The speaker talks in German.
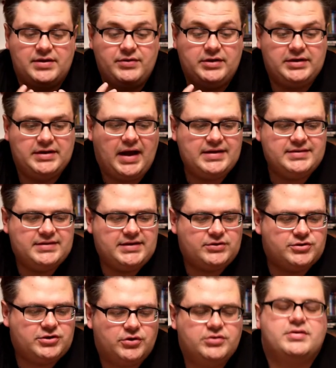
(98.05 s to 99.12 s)
gehen wir in die Nahansicht
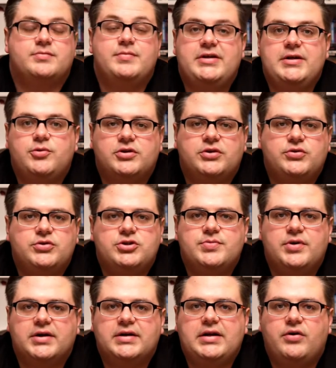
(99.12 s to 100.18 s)
und schauen uns das Mediabook natürlich
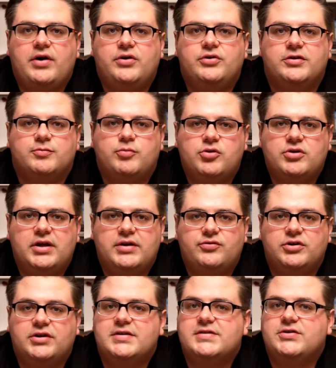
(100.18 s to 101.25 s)
mal genau an und das Booklet
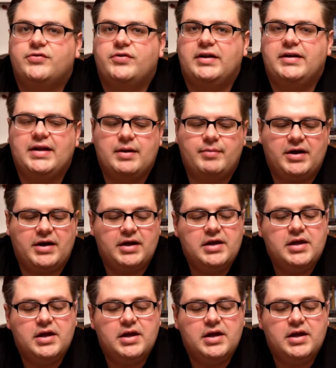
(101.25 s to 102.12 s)
von Christoph N. Kellerbach.